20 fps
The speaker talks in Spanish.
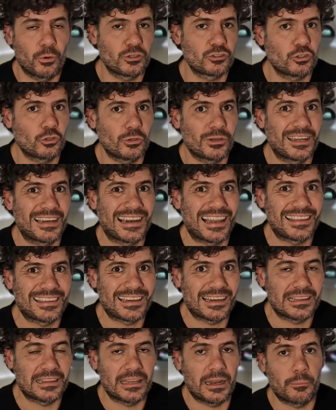puesto en el
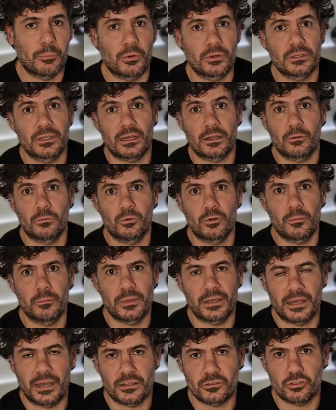lateral de la puerta, como en
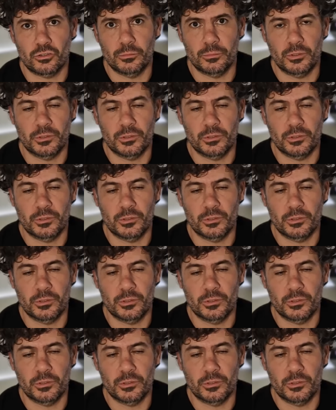mi caso,